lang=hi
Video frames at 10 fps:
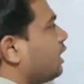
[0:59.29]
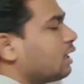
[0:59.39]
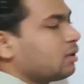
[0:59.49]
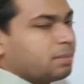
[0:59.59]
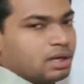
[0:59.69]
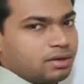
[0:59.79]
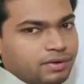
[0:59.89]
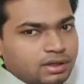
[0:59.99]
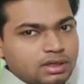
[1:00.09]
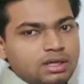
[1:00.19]
इनर्ट पेयर
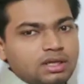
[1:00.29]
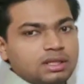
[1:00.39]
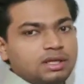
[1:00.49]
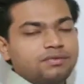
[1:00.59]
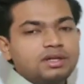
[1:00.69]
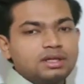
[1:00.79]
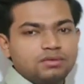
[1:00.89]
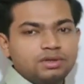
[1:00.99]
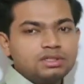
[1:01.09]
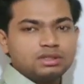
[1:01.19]
इफेक्ट द इफेक्ट
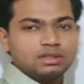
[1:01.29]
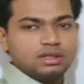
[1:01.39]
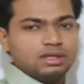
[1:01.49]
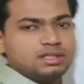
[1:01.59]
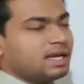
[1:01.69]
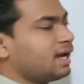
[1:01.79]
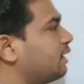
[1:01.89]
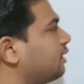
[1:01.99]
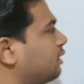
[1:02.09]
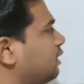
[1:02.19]
इन विच इट इज़
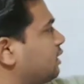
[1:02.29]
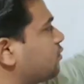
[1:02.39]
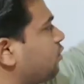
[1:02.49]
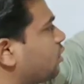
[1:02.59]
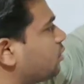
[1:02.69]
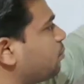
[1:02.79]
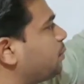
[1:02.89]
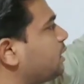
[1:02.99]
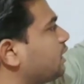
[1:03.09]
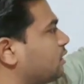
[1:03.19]
रिगार्डिंग इट इज़ फॉर द
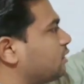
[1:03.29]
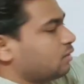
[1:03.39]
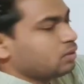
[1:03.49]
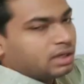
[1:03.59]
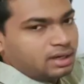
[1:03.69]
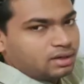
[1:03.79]
पेयर ओके